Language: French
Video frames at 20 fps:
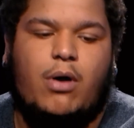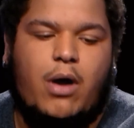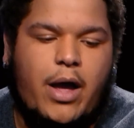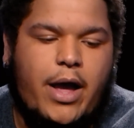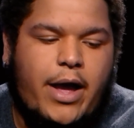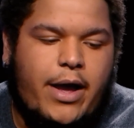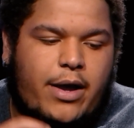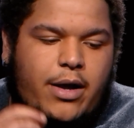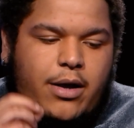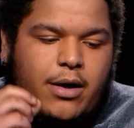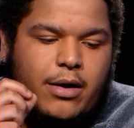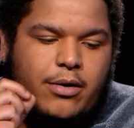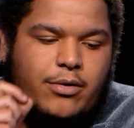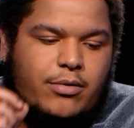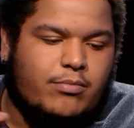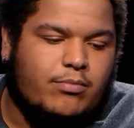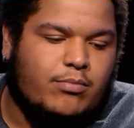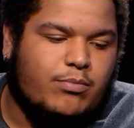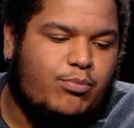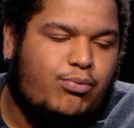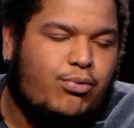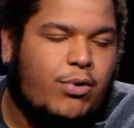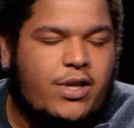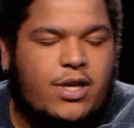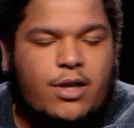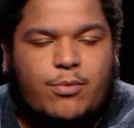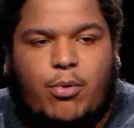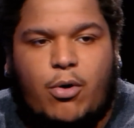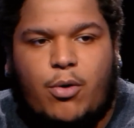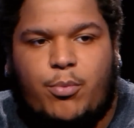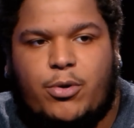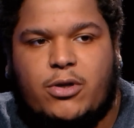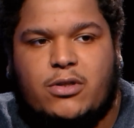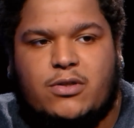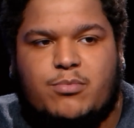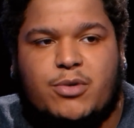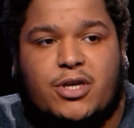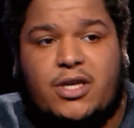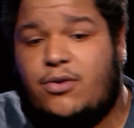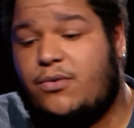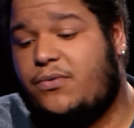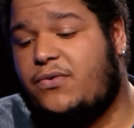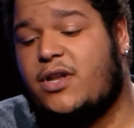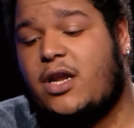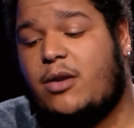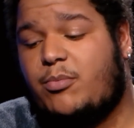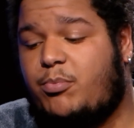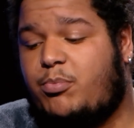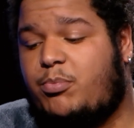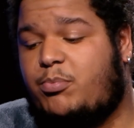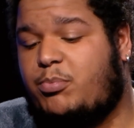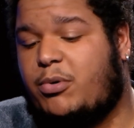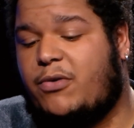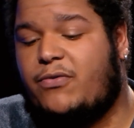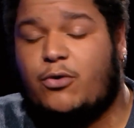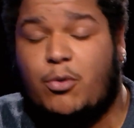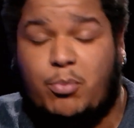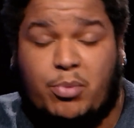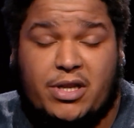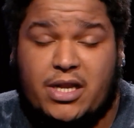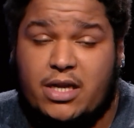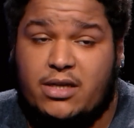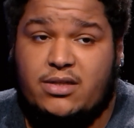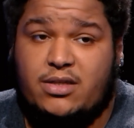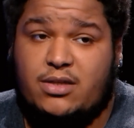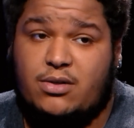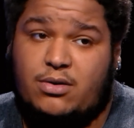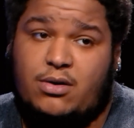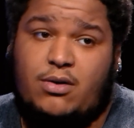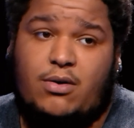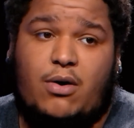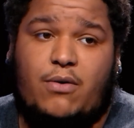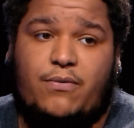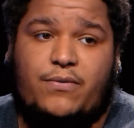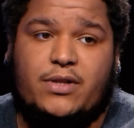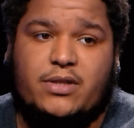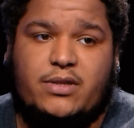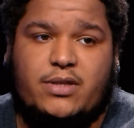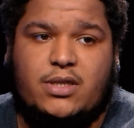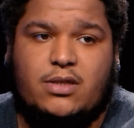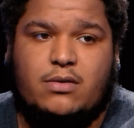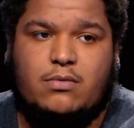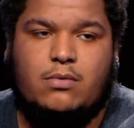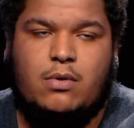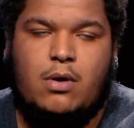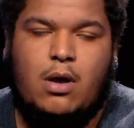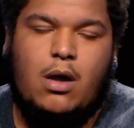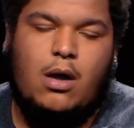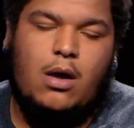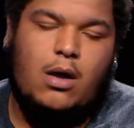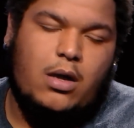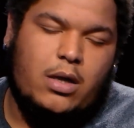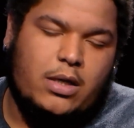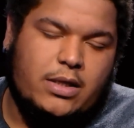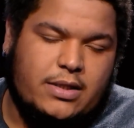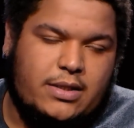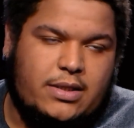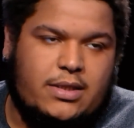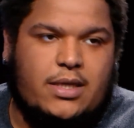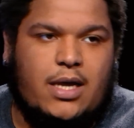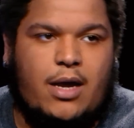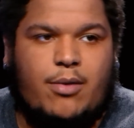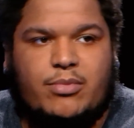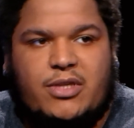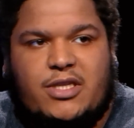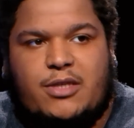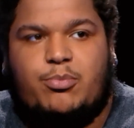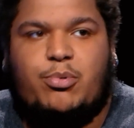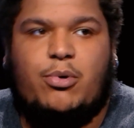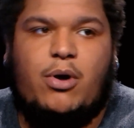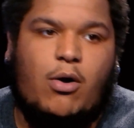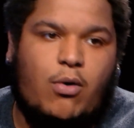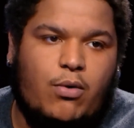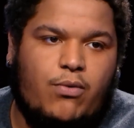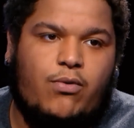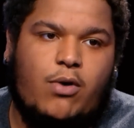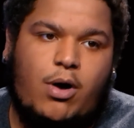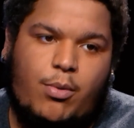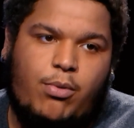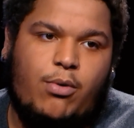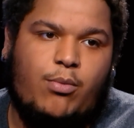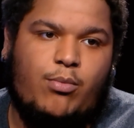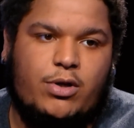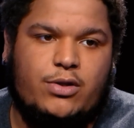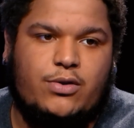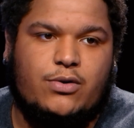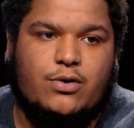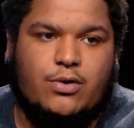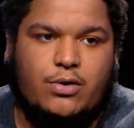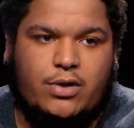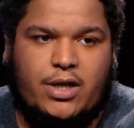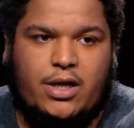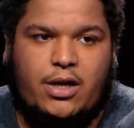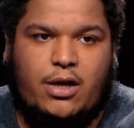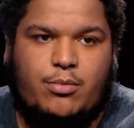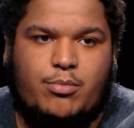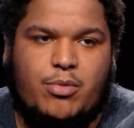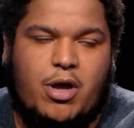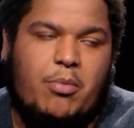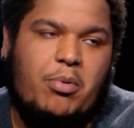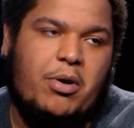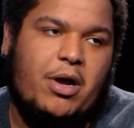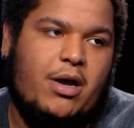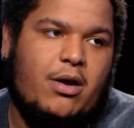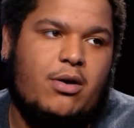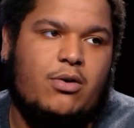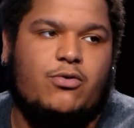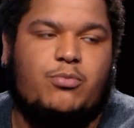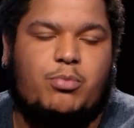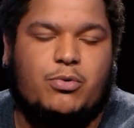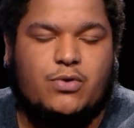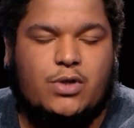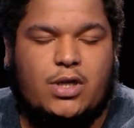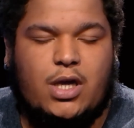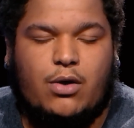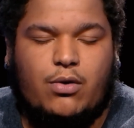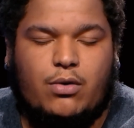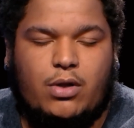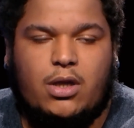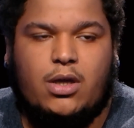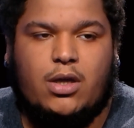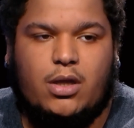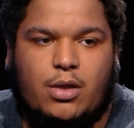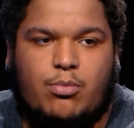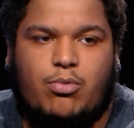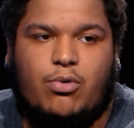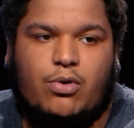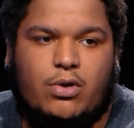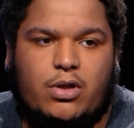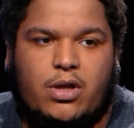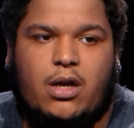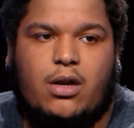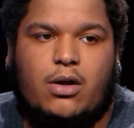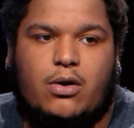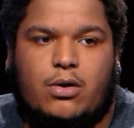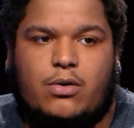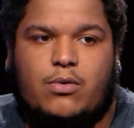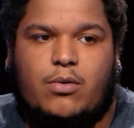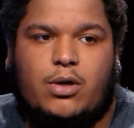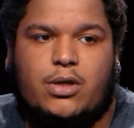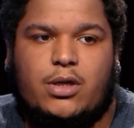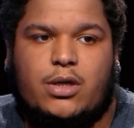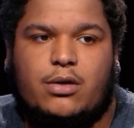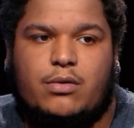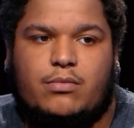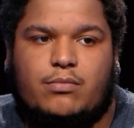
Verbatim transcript: euh, une poignée de ProPoints, mais qui au final peuvent te pénaliser en fin de saison, c'est un petit peu à revoir pour moi de ce côté-là, mais après, euh, je pense qu'il n'y a que des, bons côtés à la Colle en Ligue.